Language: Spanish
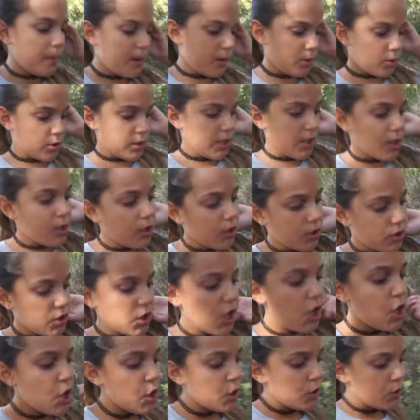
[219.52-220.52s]
pero chicos,
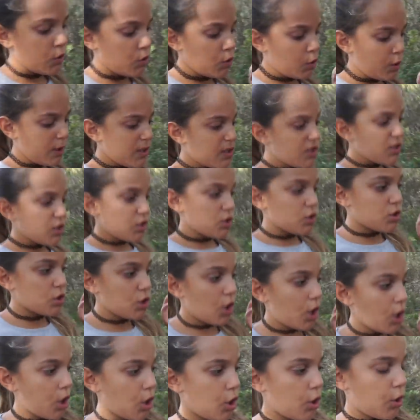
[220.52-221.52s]
no es
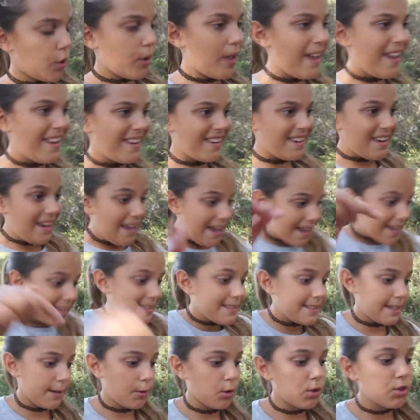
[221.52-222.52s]
solo en
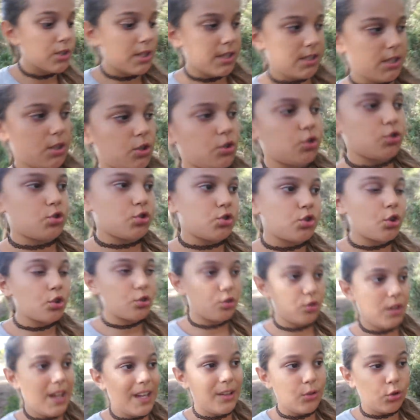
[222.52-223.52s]
este bosque, sino
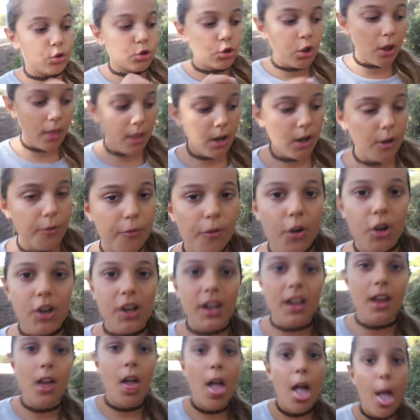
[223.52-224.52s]
son en todos los
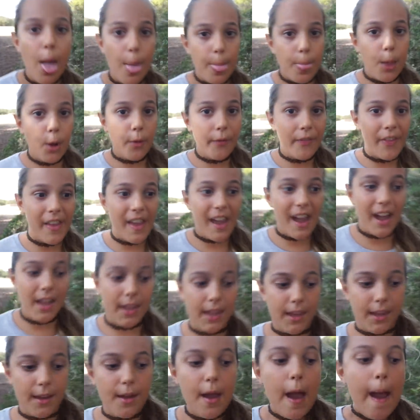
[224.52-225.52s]
bosques donde
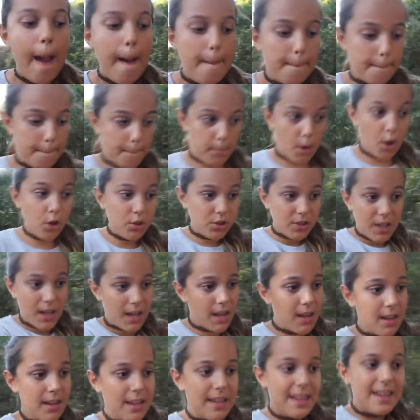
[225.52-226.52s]
hay bosque
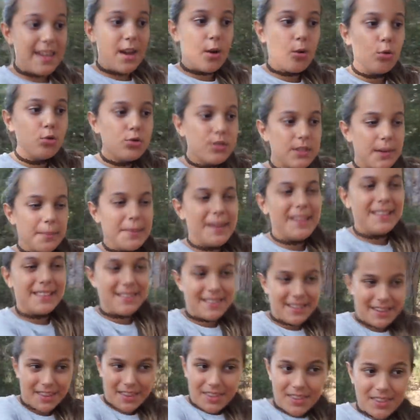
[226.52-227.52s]
y
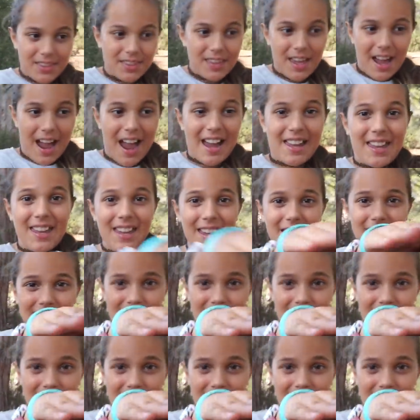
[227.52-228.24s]
justamente aquí